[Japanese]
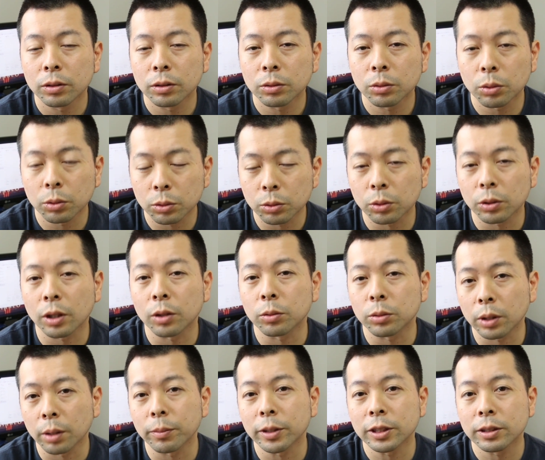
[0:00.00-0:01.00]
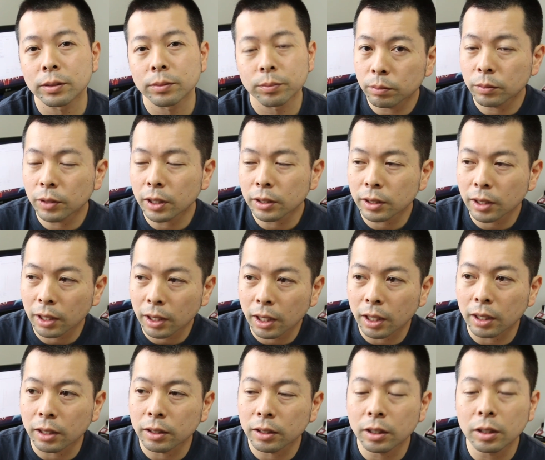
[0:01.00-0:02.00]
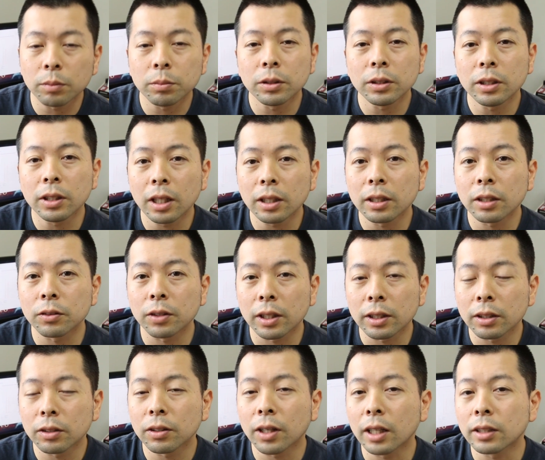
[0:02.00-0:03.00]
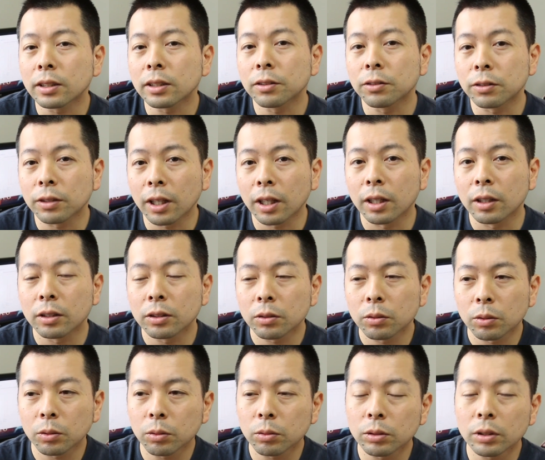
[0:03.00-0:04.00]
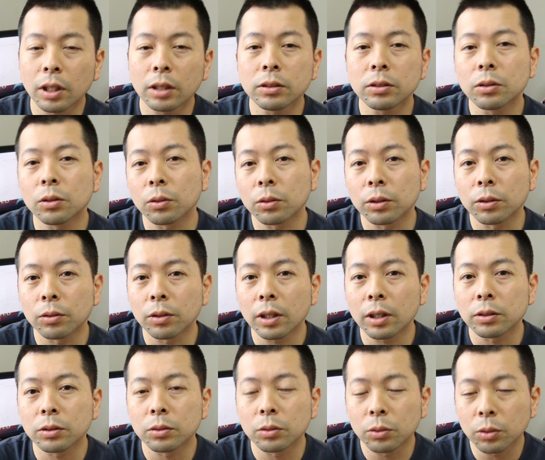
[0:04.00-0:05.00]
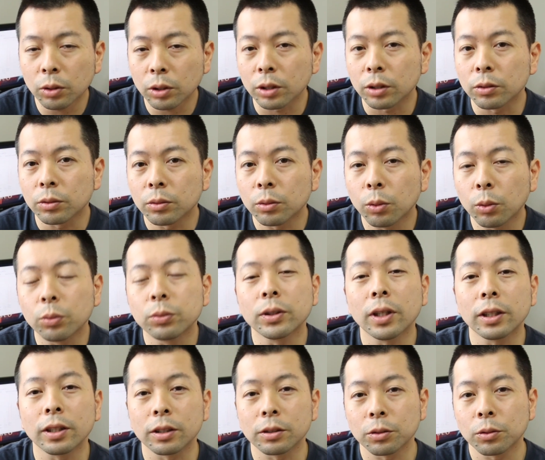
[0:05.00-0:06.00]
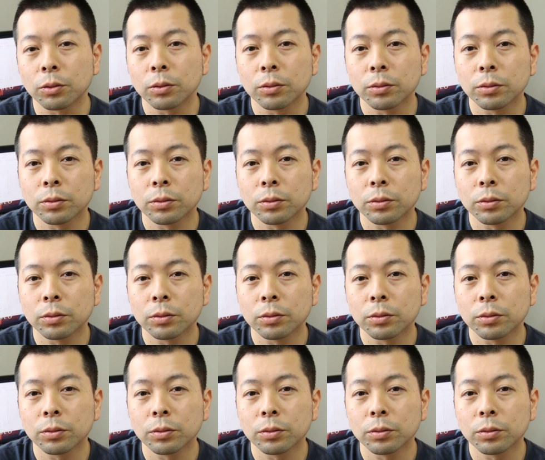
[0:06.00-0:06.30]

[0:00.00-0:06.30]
そういう状態でございます。昔から ディーブイディー レンタルやってる会社なので、そのコンテンツ量っていうのがすごい豊富なんですよ。